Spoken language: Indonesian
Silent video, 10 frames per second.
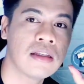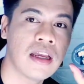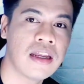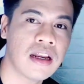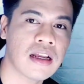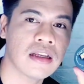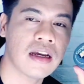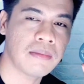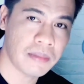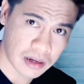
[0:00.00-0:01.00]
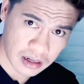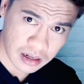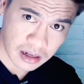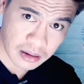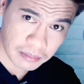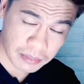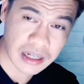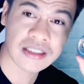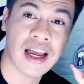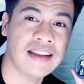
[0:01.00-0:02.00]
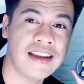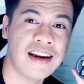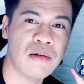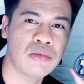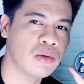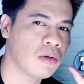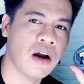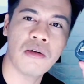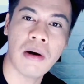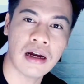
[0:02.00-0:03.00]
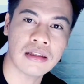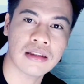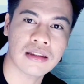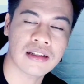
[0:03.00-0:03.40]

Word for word: jadi ra perasaannya rambut tuh kaku banget